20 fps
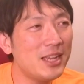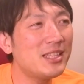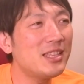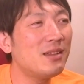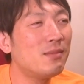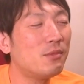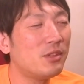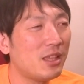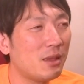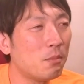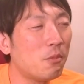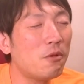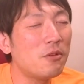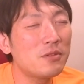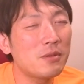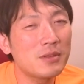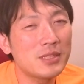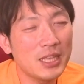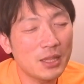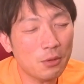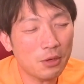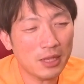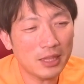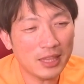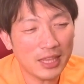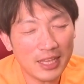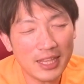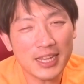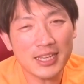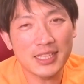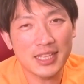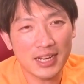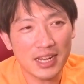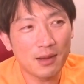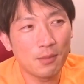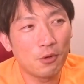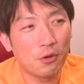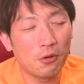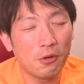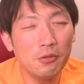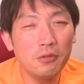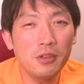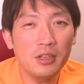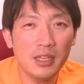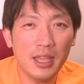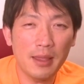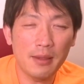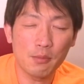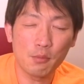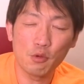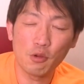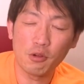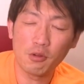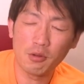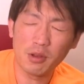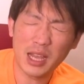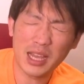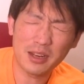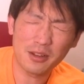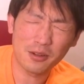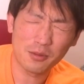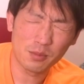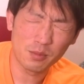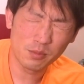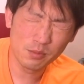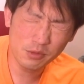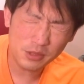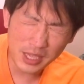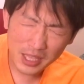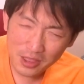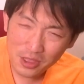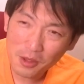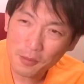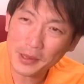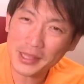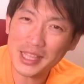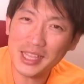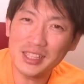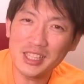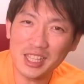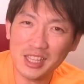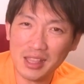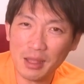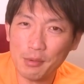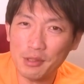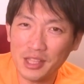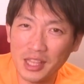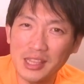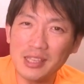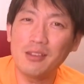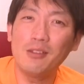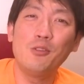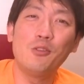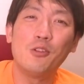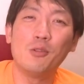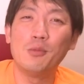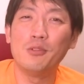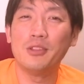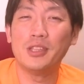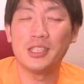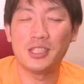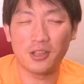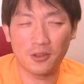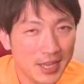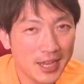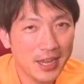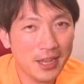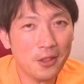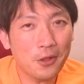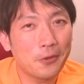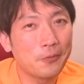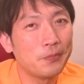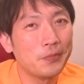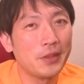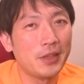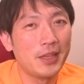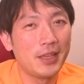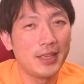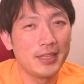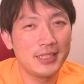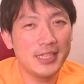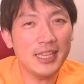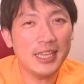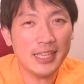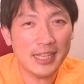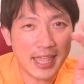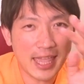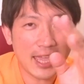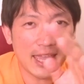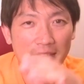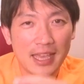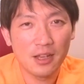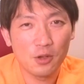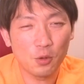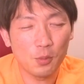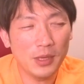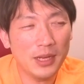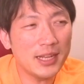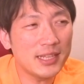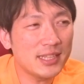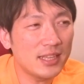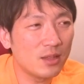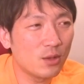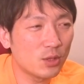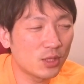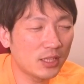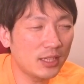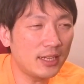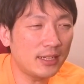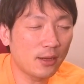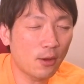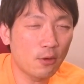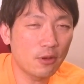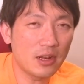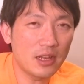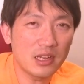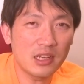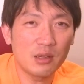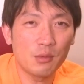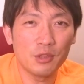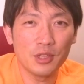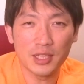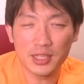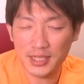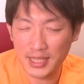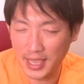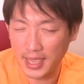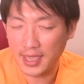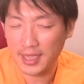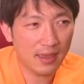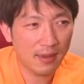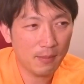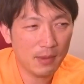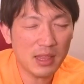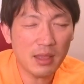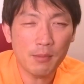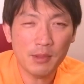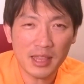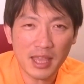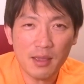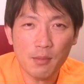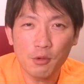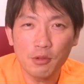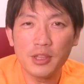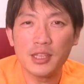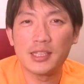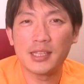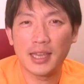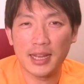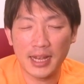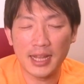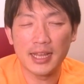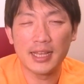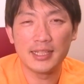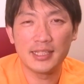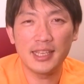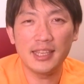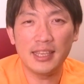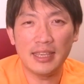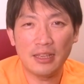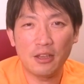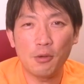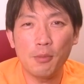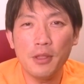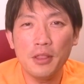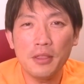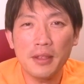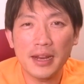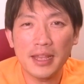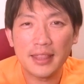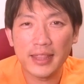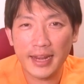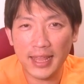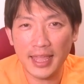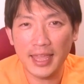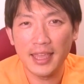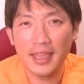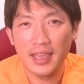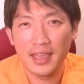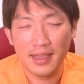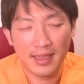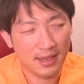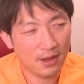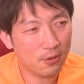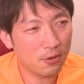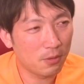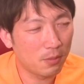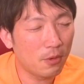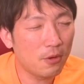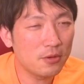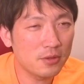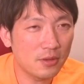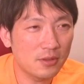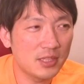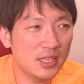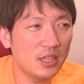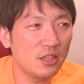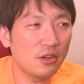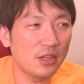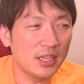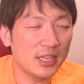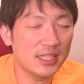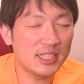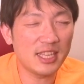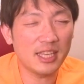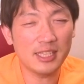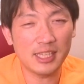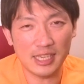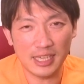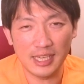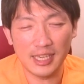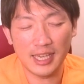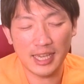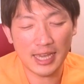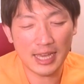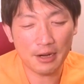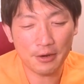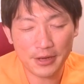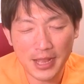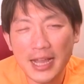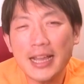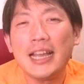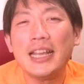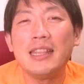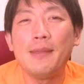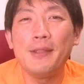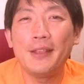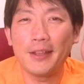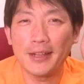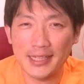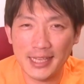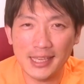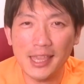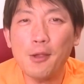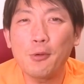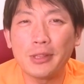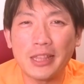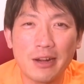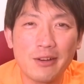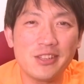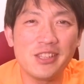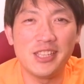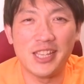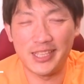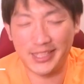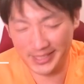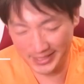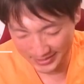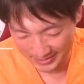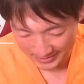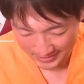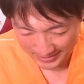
さんもね、妄想セトリって言い出したら、もう本当にね、もう、無限のパターンで多分出てくると思うんですよ。けど、ぜひね、こう皆さんの好きな曲なんかもですね、見てみたいもんですから、ぜひコメント欄でね、この妄想セトリ、ぜひ、考えてみてください。結構楽しいです。